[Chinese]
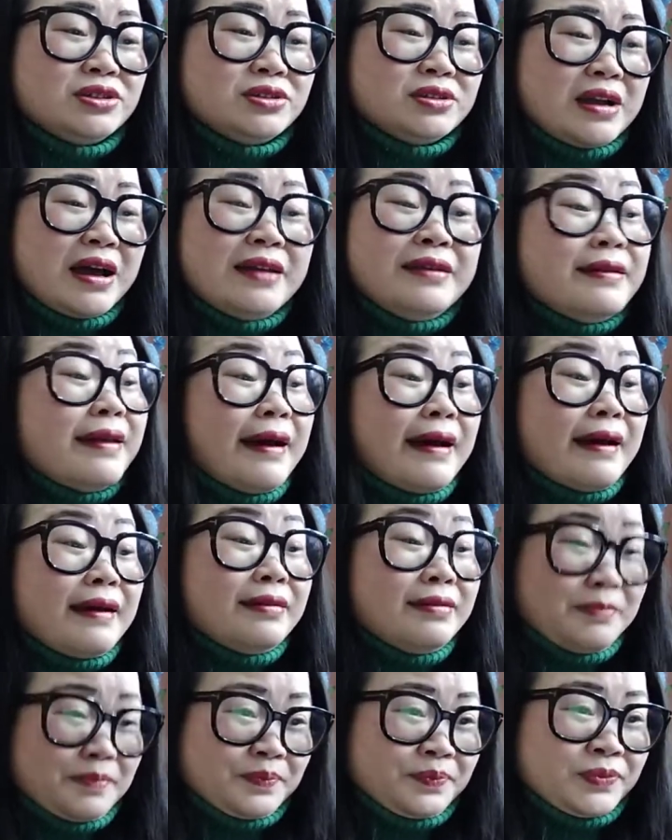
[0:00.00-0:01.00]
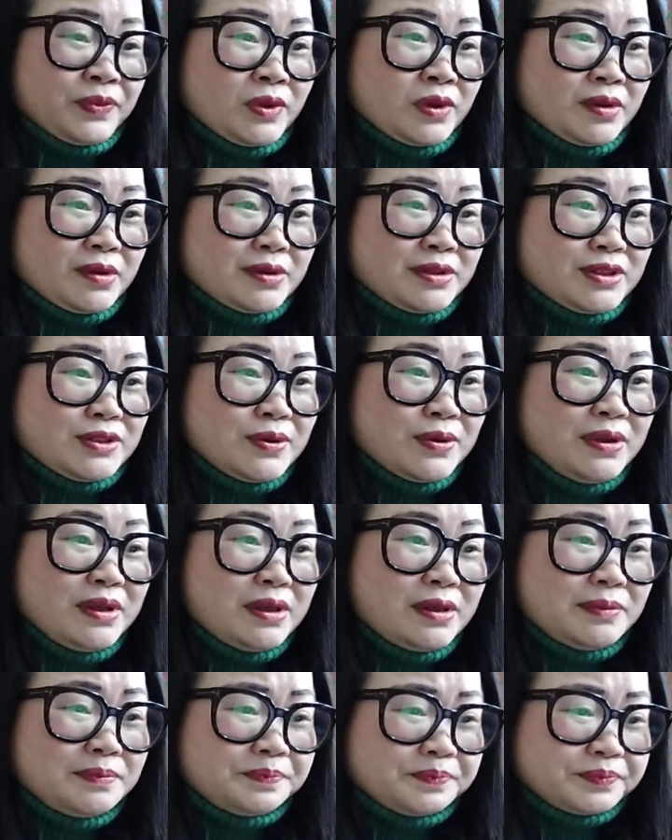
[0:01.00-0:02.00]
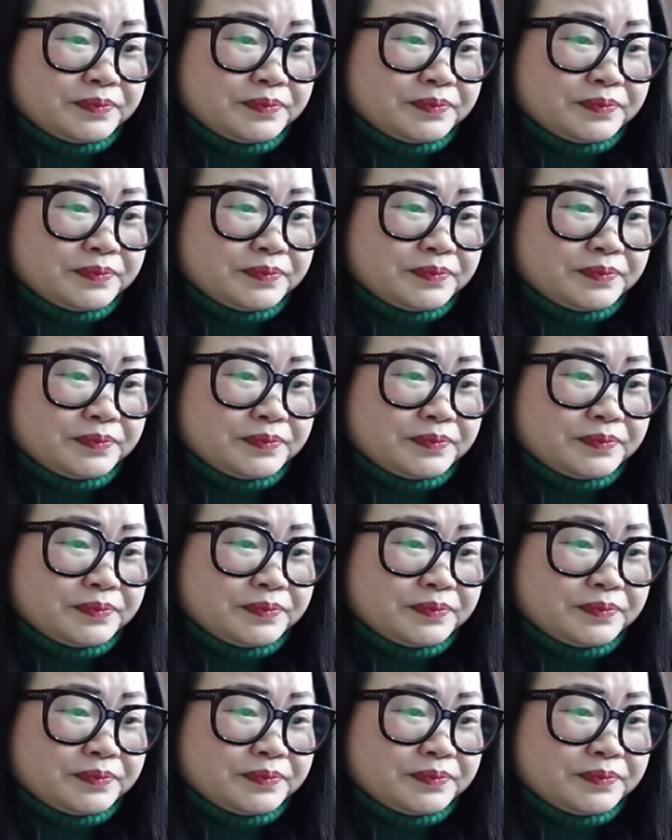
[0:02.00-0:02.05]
很难，所以